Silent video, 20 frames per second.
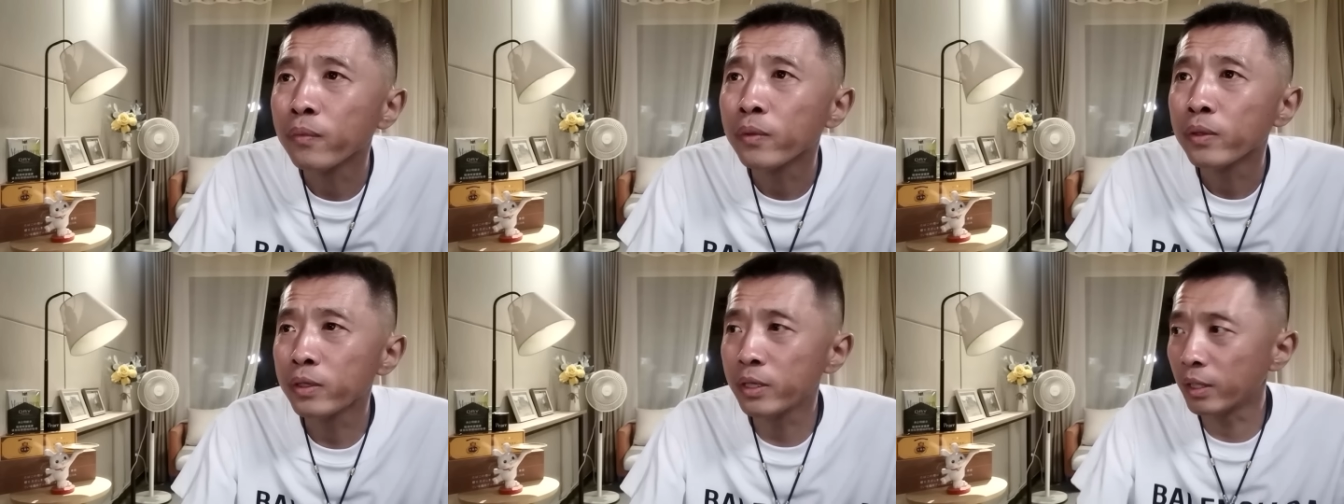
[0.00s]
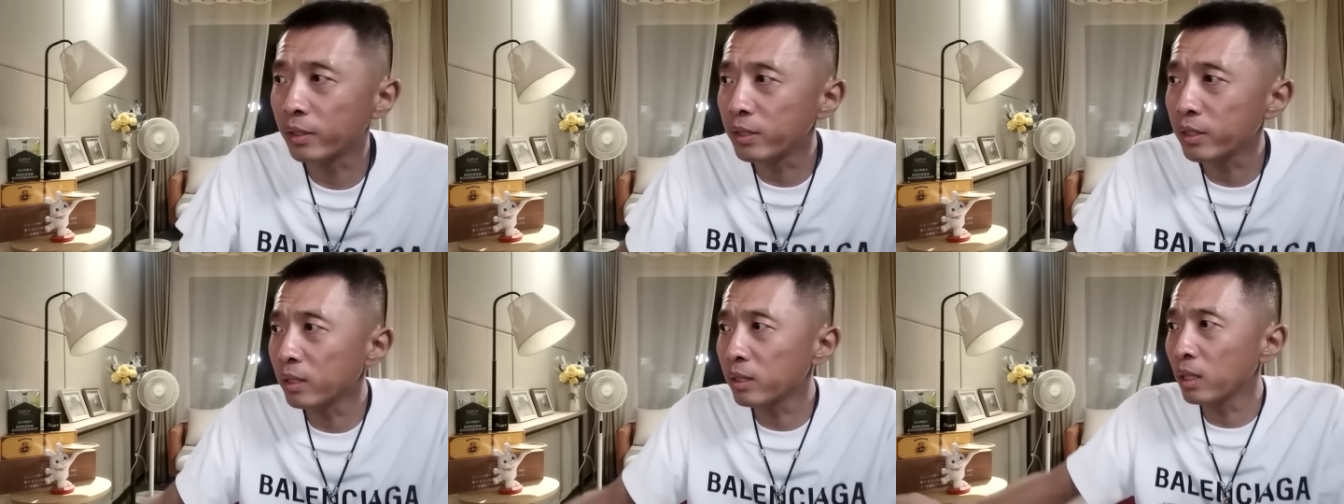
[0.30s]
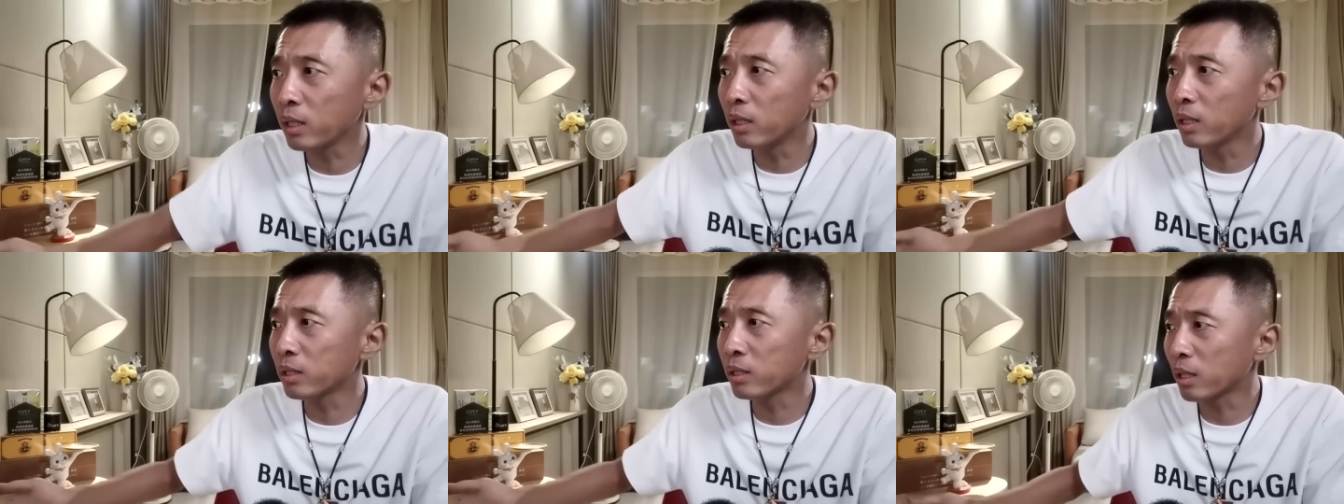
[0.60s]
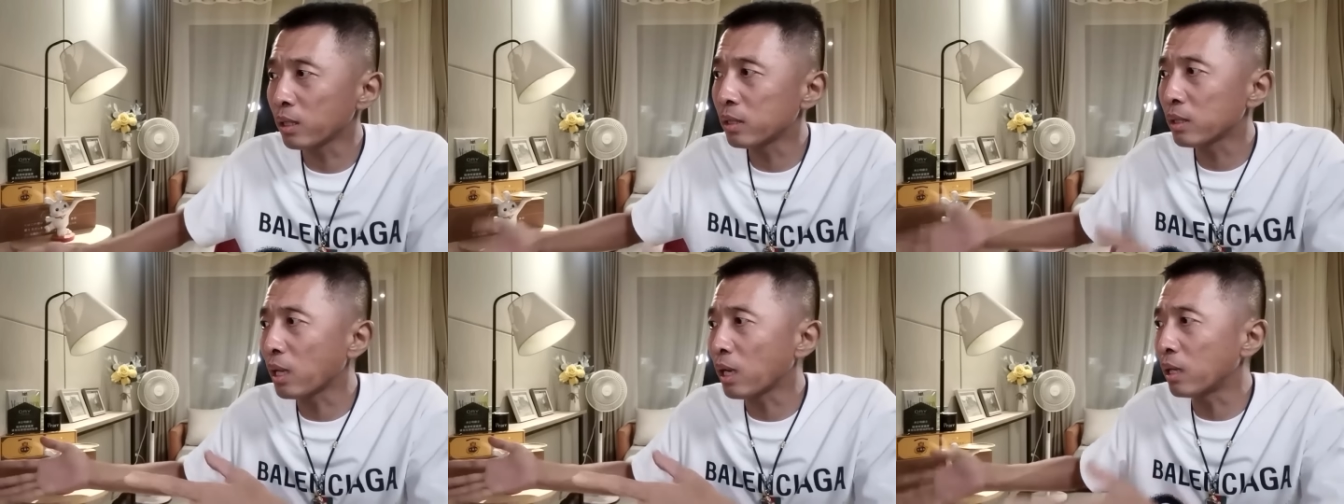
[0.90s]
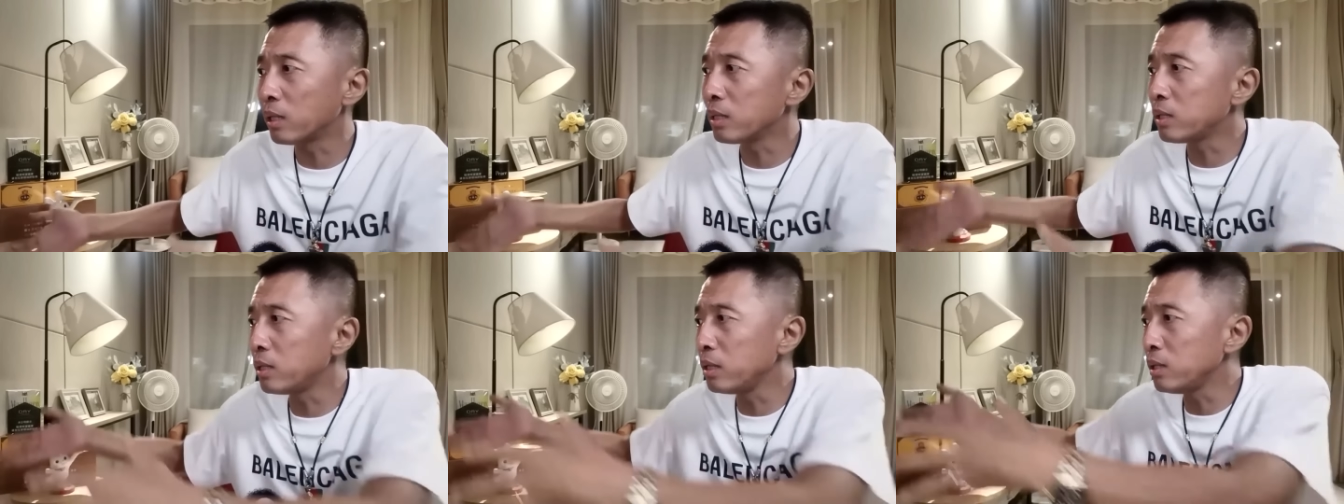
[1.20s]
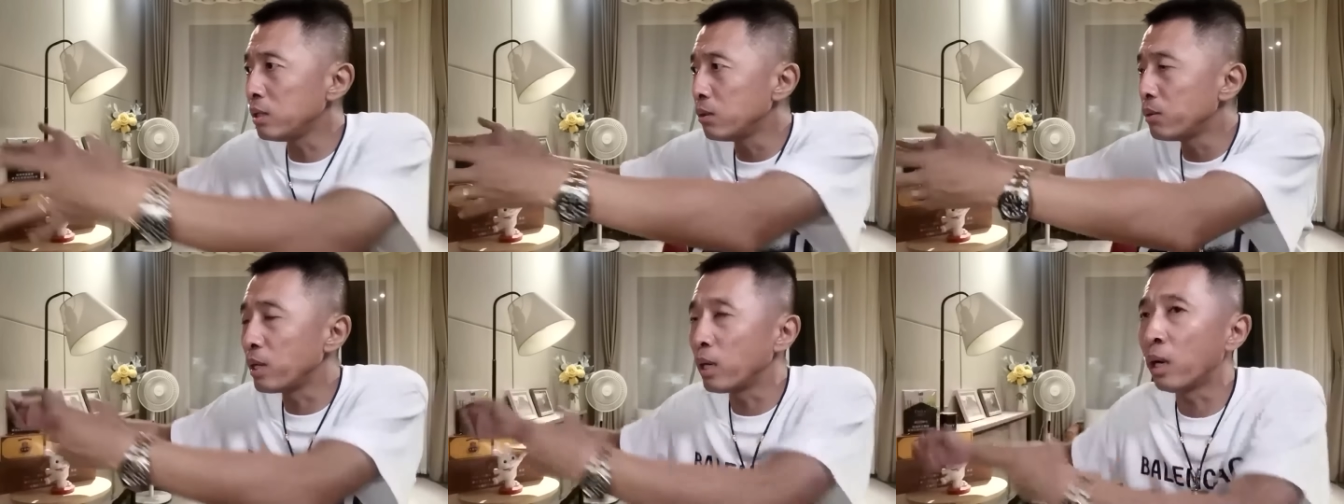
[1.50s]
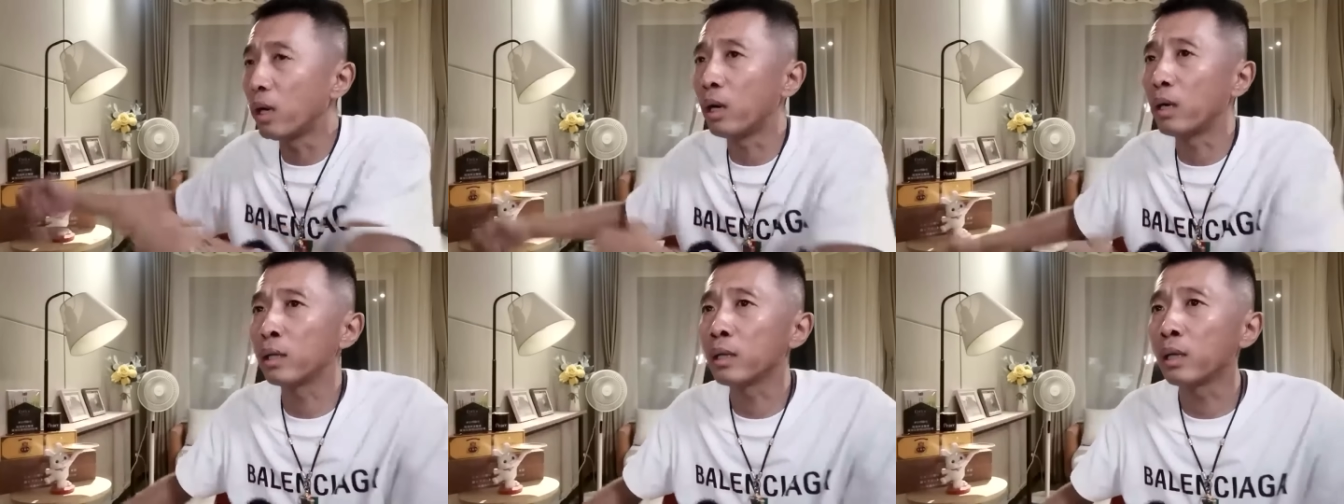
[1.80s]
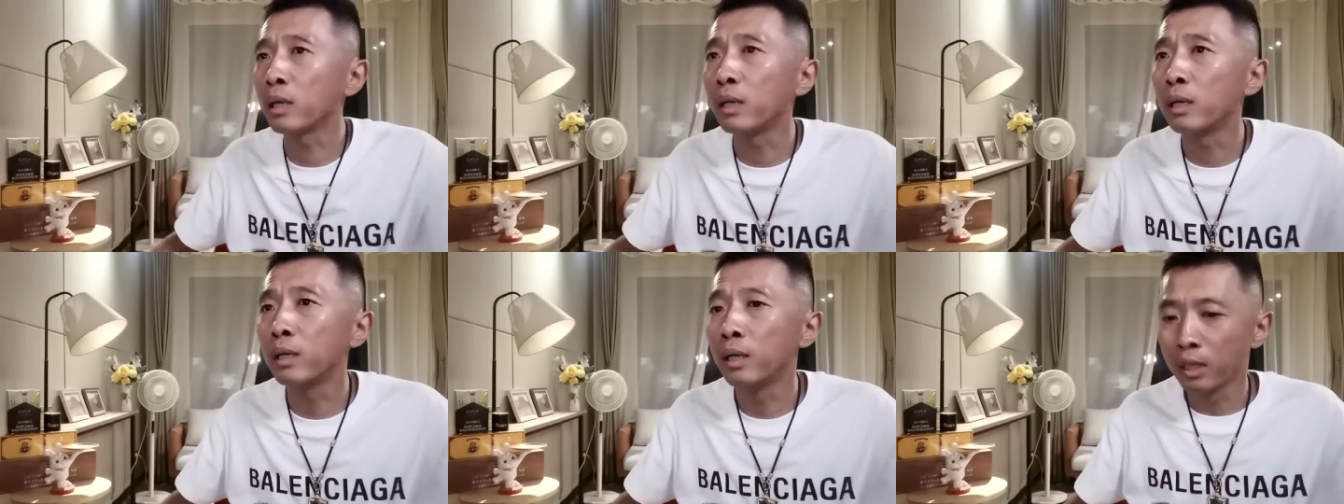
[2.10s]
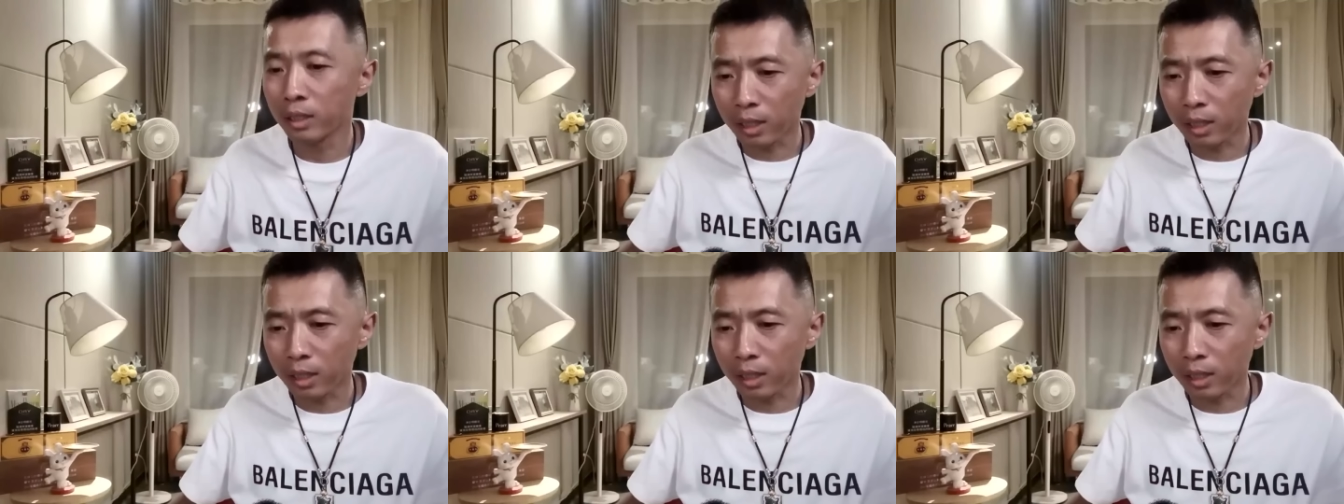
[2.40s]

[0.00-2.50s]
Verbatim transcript: 人家那个桑塔纳人进去银行去了，